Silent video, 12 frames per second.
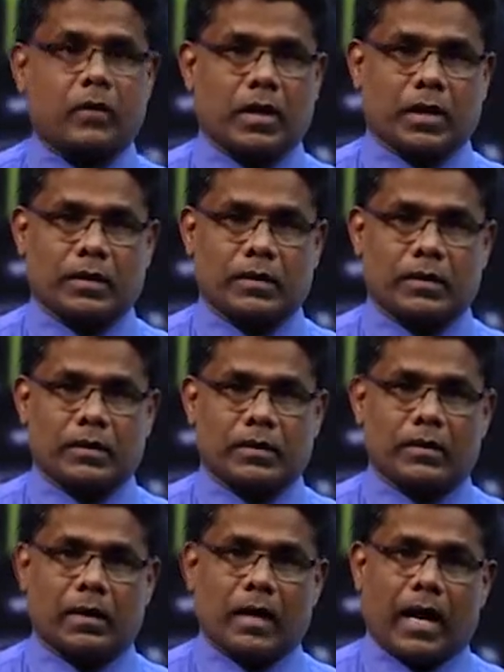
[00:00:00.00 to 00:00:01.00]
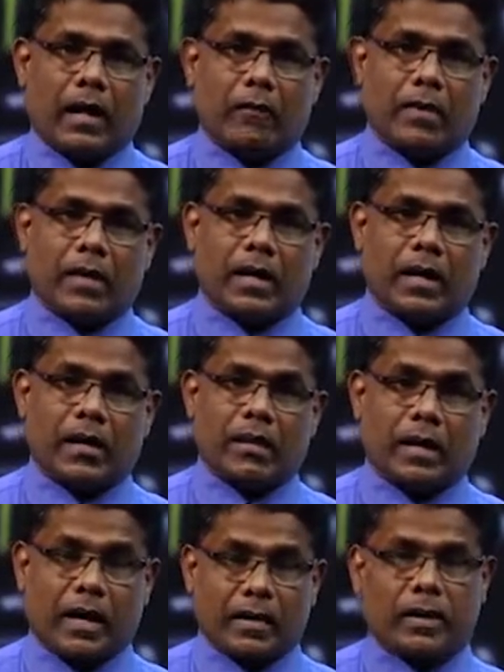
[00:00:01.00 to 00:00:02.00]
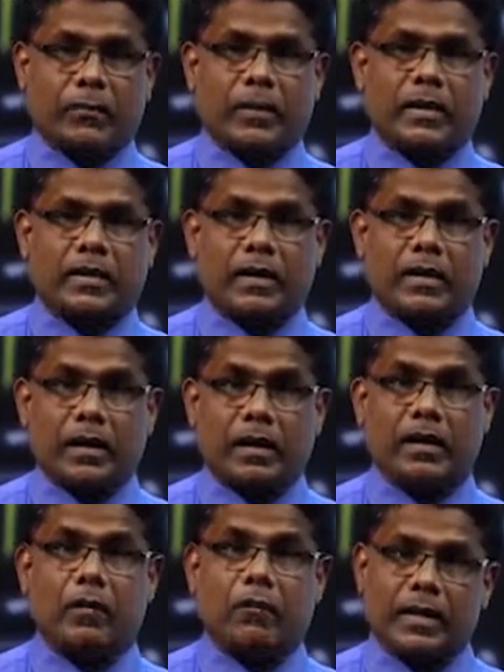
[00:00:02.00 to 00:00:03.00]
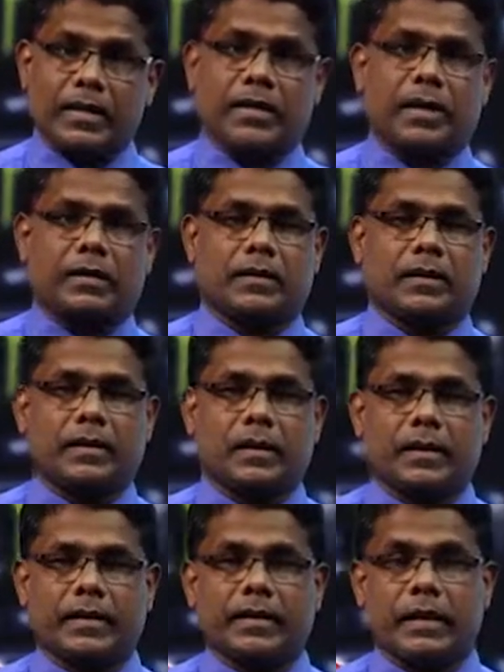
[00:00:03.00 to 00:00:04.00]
ஊடாக அவர்களால் காட்டப்பட்ட நல்ல வழிகாட்டல்களை